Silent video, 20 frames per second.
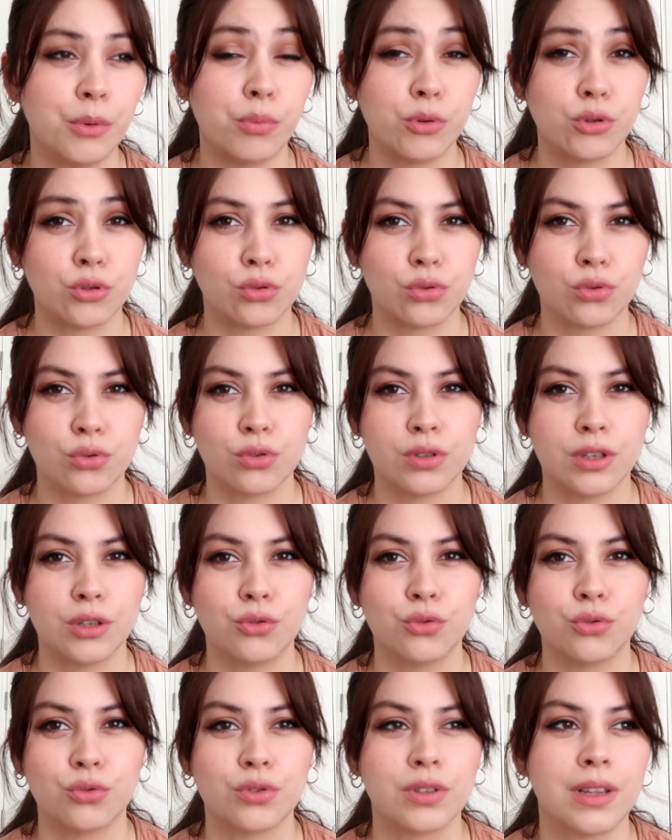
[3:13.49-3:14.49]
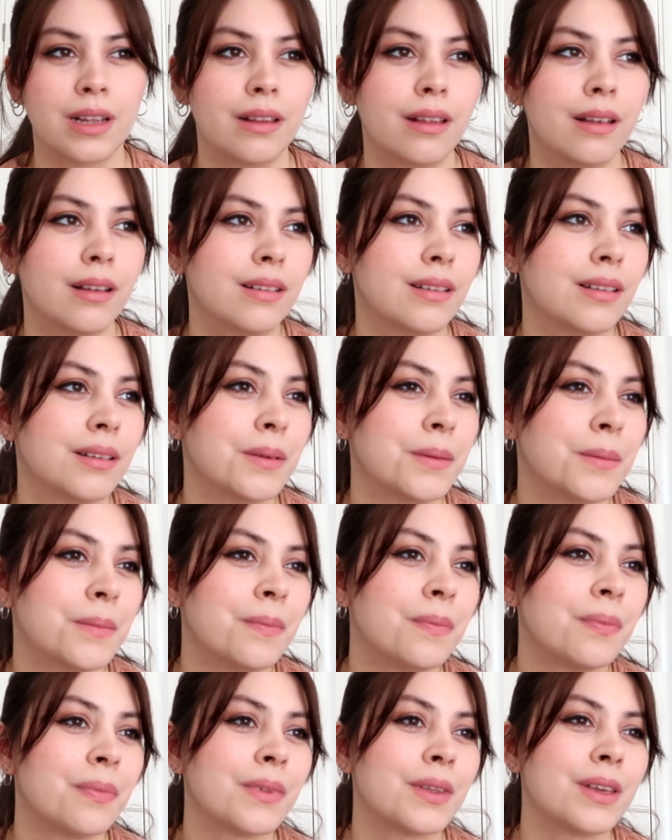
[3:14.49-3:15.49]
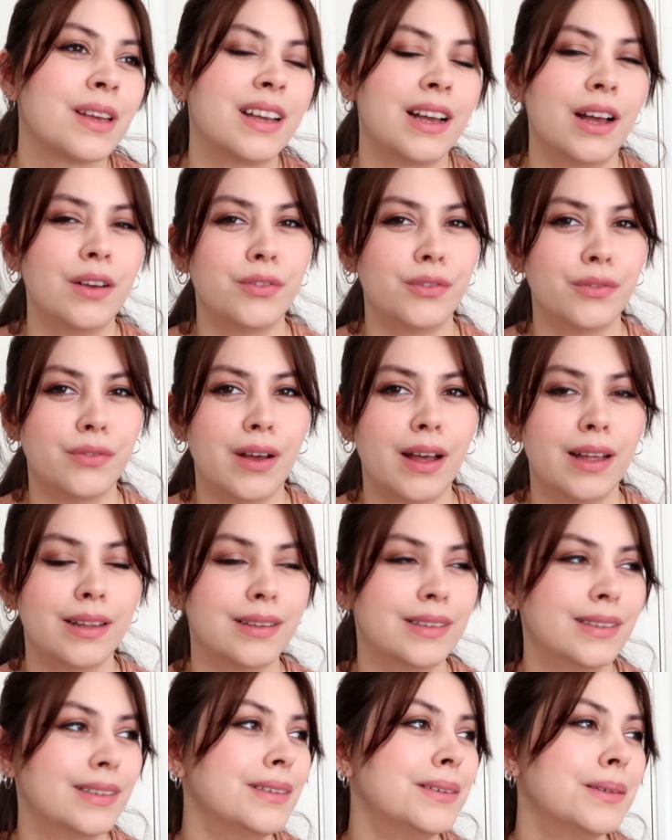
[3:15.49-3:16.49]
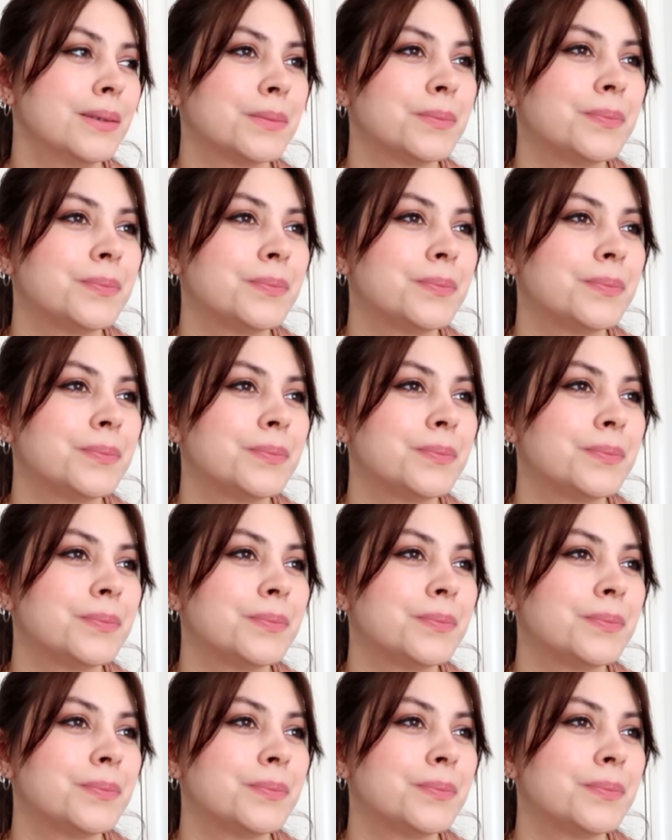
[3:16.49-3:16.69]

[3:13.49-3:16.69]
Poposunun üstüne düştü zaten. Hafif ağladı.